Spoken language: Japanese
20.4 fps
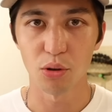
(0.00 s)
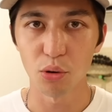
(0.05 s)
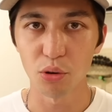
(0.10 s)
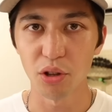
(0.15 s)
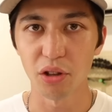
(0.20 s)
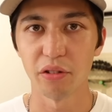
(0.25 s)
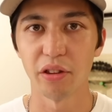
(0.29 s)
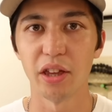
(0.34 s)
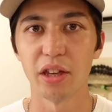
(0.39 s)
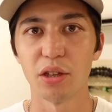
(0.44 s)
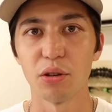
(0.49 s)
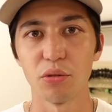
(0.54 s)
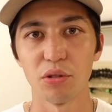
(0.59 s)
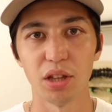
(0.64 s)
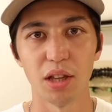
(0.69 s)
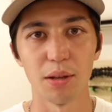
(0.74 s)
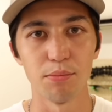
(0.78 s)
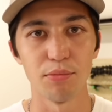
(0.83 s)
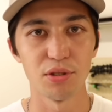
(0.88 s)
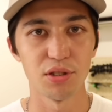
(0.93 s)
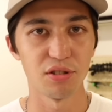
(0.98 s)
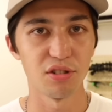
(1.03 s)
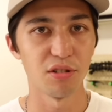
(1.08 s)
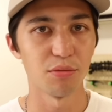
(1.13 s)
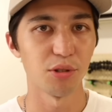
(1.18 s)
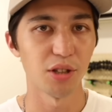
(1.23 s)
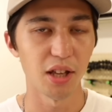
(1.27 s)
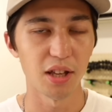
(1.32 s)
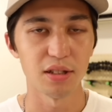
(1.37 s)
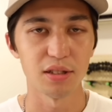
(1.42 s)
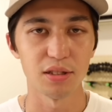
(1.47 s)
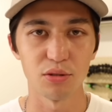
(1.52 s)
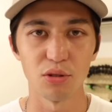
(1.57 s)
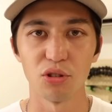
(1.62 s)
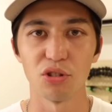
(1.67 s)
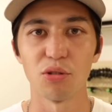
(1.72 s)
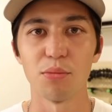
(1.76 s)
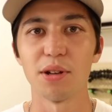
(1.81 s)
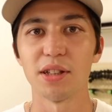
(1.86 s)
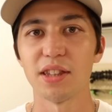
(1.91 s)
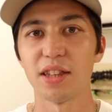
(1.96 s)
コロナの影響で物流もね、すごい
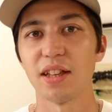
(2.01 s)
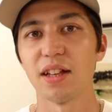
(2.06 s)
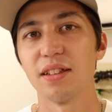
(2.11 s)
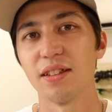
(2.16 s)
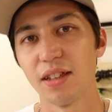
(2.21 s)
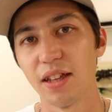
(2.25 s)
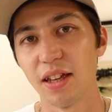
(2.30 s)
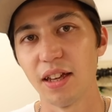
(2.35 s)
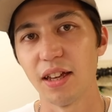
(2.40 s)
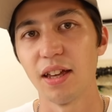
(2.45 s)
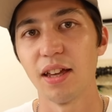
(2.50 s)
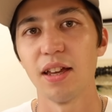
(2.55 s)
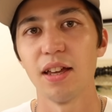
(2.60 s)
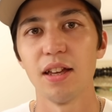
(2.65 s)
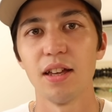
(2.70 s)
止まってたんで、